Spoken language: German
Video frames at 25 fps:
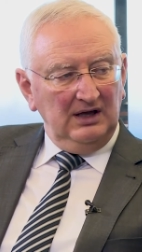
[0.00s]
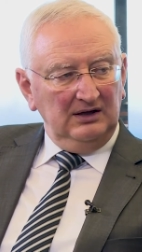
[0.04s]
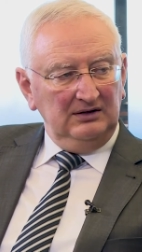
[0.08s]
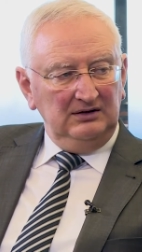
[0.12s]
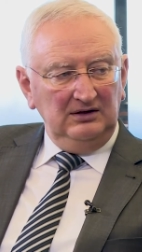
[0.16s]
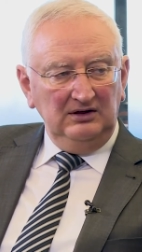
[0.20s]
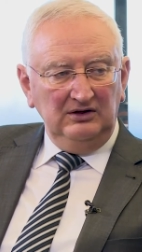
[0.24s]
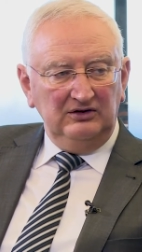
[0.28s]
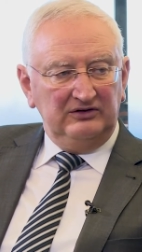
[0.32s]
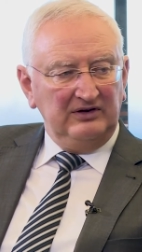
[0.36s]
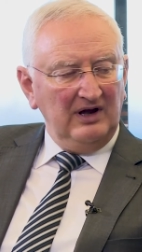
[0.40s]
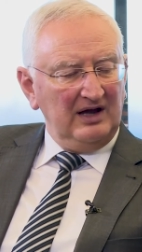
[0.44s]

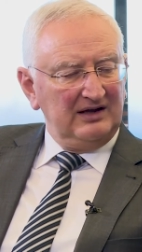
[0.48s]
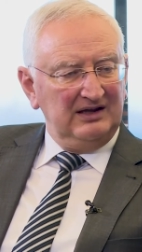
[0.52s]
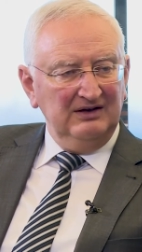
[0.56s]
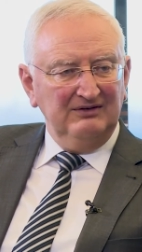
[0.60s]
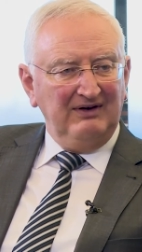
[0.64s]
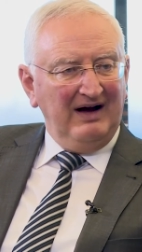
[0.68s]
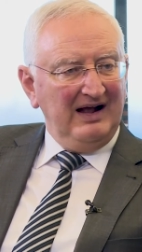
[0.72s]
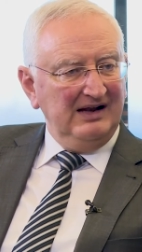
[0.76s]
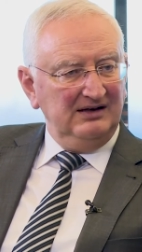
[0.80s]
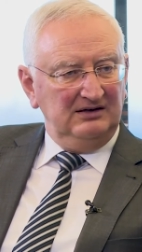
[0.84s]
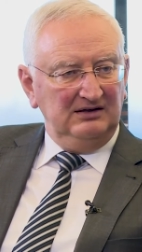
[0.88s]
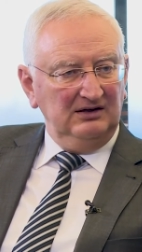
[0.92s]
Die ist ja
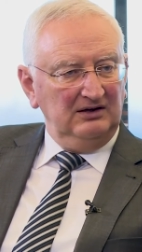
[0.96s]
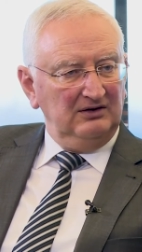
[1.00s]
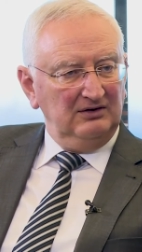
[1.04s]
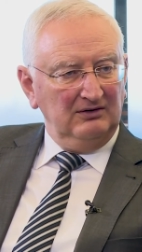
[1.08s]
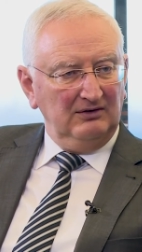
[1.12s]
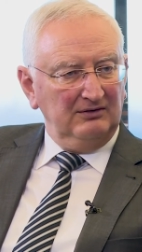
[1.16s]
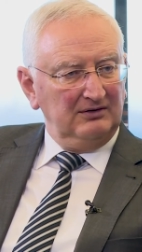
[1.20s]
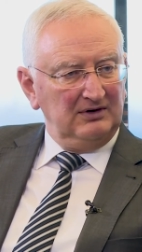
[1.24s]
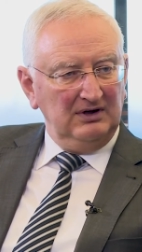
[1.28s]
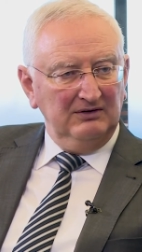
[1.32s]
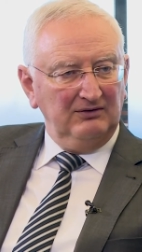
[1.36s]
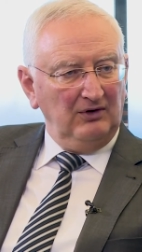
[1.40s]
gewaltig
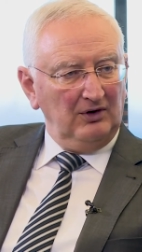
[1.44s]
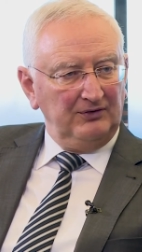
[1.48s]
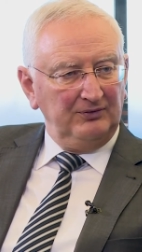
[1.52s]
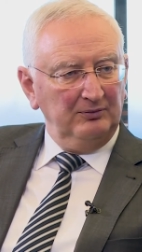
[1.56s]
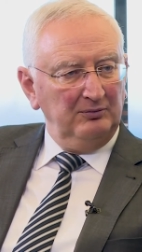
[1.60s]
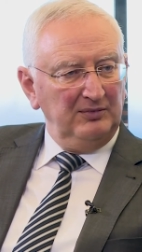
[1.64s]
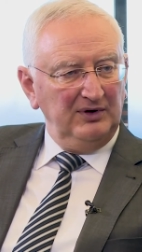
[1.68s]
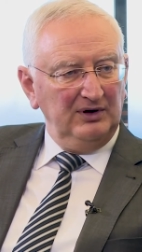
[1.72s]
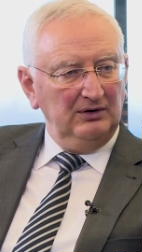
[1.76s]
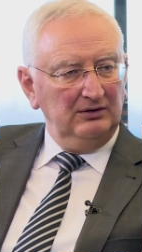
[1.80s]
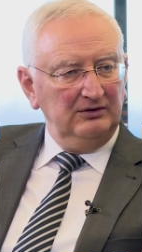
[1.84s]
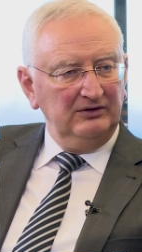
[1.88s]
geworden
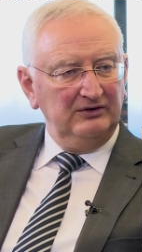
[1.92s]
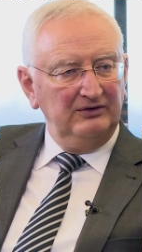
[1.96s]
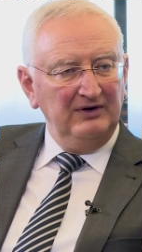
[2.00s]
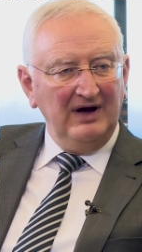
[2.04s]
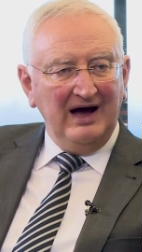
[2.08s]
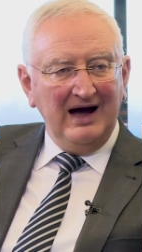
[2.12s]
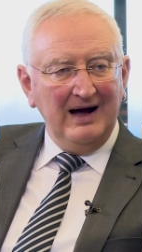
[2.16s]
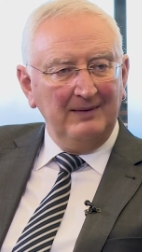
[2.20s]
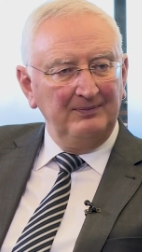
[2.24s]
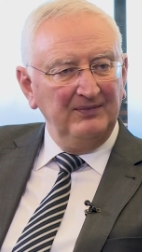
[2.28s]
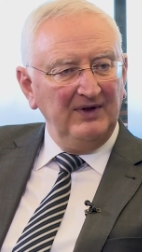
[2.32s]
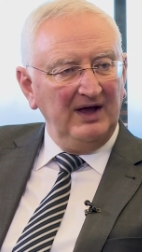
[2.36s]
bei uns. Wir
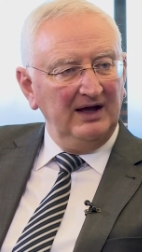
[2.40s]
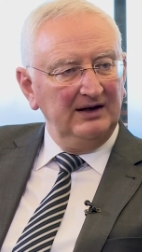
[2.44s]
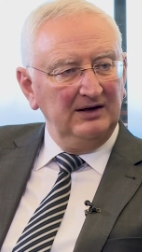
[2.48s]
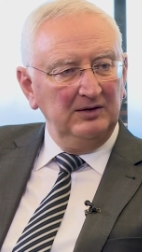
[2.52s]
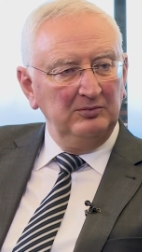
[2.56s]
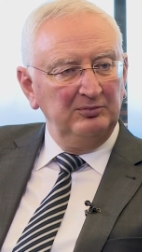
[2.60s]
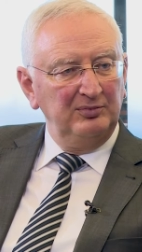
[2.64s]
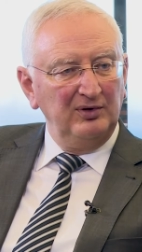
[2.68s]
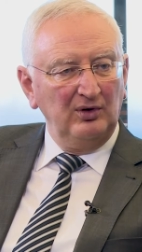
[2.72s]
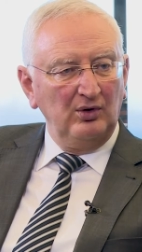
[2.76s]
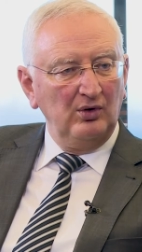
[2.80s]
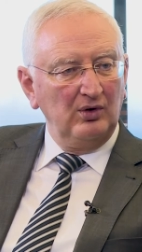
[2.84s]
haben einen
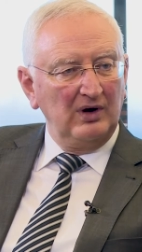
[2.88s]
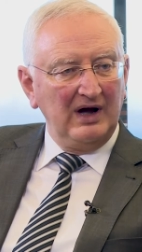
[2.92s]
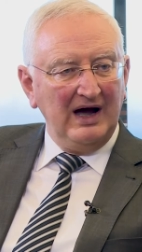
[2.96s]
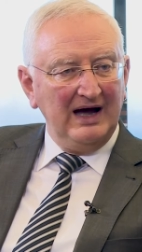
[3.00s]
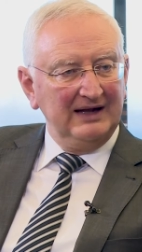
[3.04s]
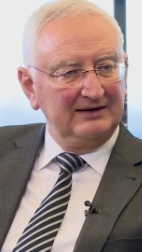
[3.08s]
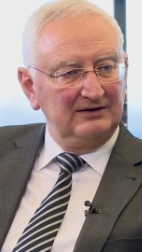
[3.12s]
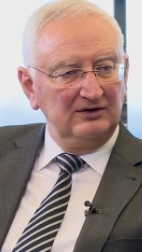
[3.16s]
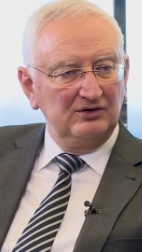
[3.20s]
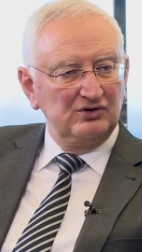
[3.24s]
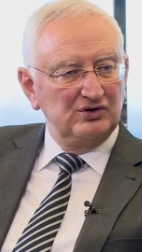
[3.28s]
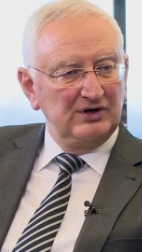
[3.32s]

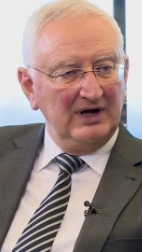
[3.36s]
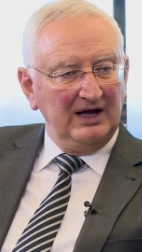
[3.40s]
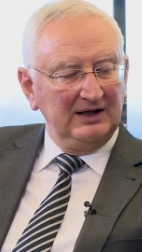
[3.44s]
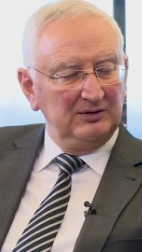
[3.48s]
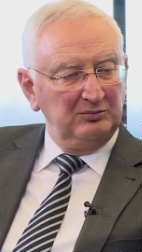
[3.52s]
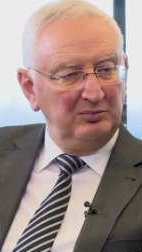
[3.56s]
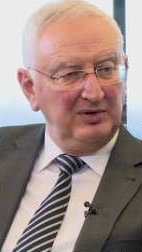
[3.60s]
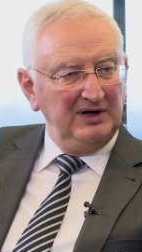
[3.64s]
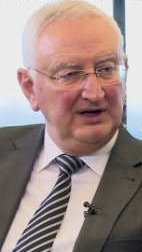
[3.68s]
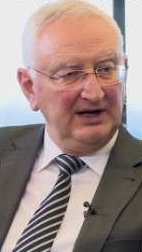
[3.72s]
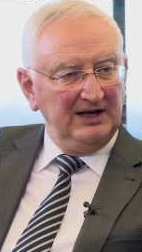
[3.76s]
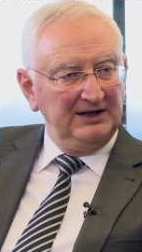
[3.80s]
Bürokratenstaat
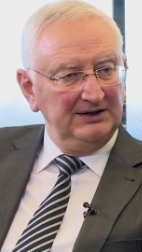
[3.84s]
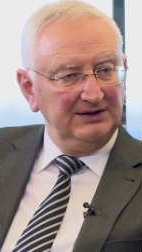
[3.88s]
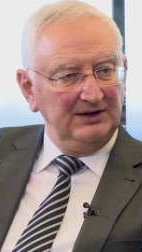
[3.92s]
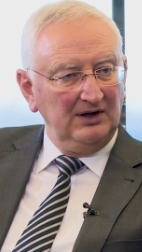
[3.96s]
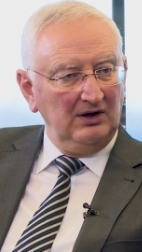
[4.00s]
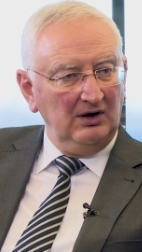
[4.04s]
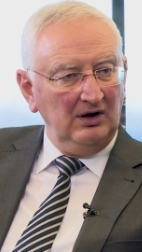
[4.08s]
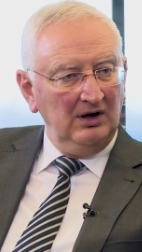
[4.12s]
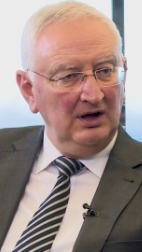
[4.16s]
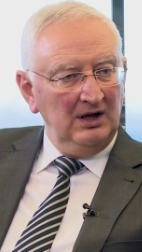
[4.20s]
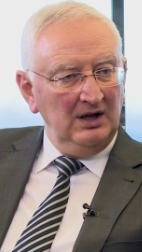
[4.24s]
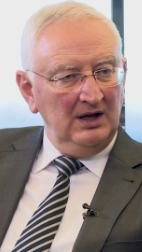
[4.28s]

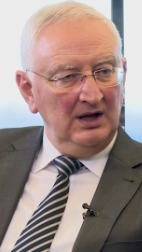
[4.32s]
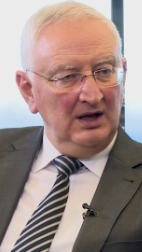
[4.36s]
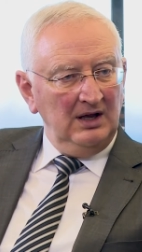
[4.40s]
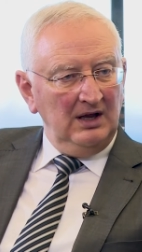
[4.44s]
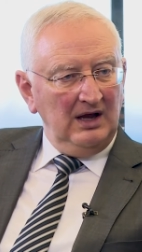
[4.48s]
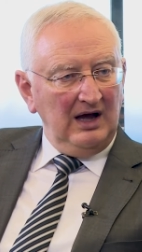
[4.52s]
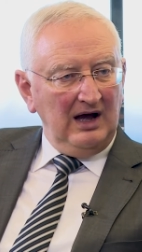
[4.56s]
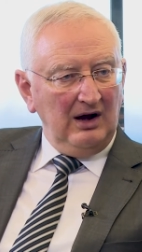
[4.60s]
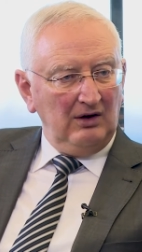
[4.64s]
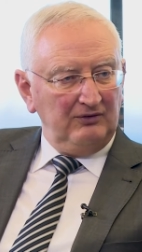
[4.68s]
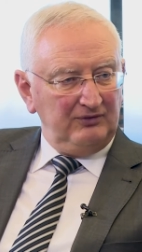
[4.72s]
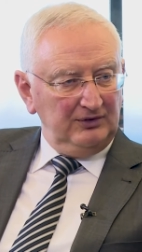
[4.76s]
beieinander,
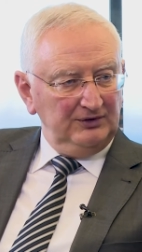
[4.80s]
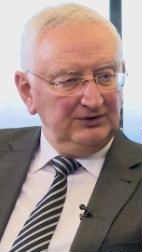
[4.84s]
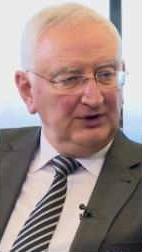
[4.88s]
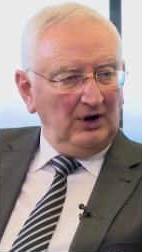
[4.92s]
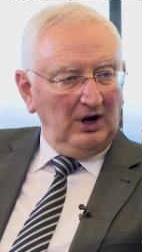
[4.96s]
auch von der